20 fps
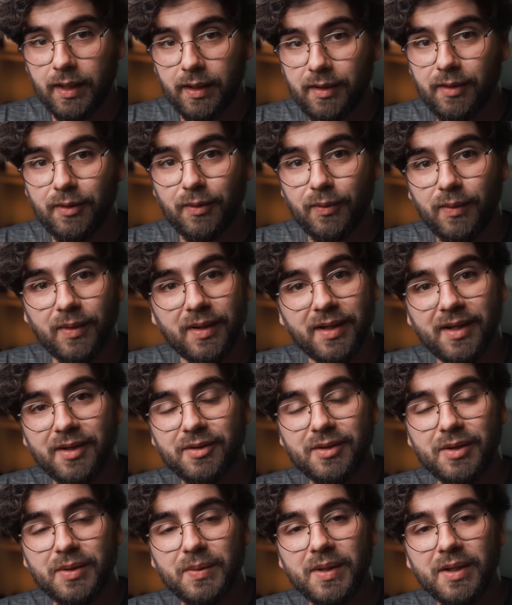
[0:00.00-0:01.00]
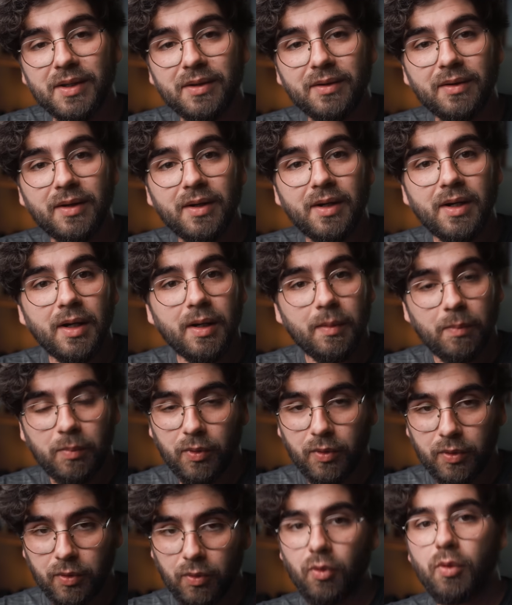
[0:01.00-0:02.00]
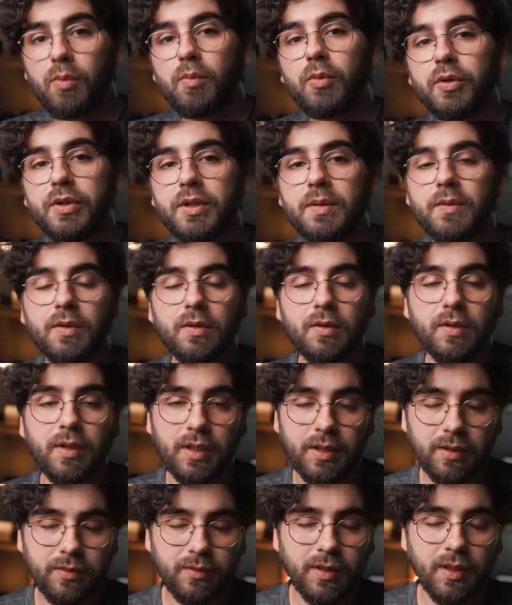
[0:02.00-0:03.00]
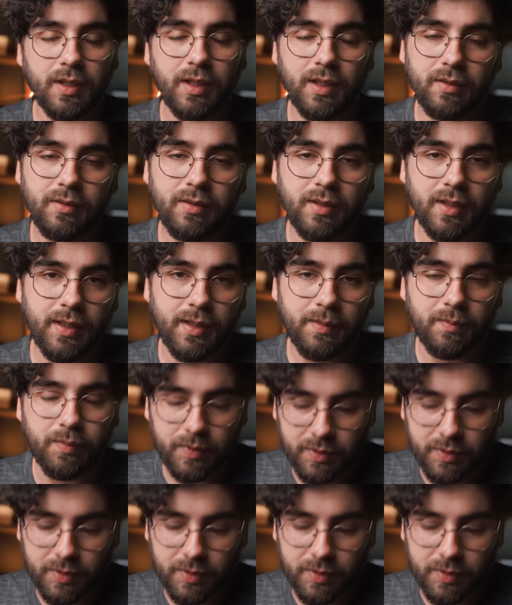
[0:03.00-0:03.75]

elegido cualquier otro vídeo por un motivo concreto que creo que